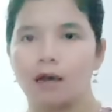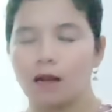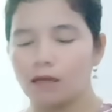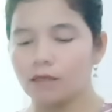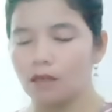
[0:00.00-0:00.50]

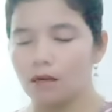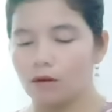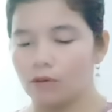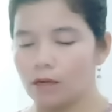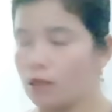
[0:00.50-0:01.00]
agak
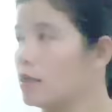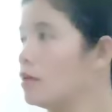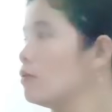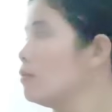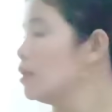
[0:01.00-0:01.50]
silau ya
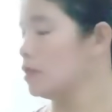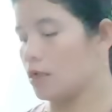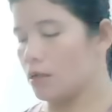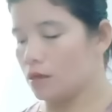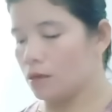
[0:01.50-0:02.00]
milik
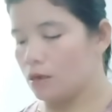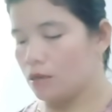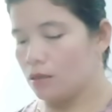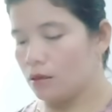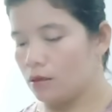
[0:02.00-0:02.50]
saya ini
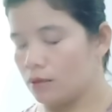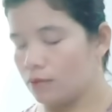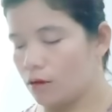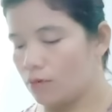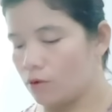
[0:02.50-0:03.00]

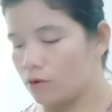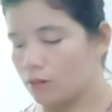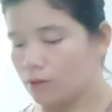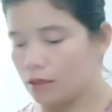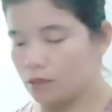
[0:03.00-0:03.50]
semalam baru
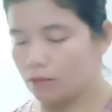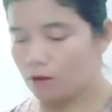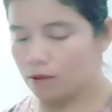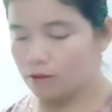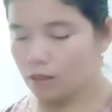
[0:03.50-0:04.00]
saya beli krim
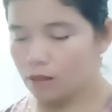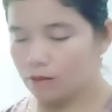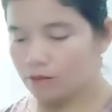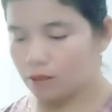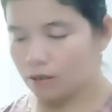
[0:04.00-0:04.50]
malam saya ini
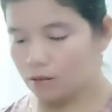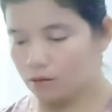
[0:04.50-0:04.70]
pemirsa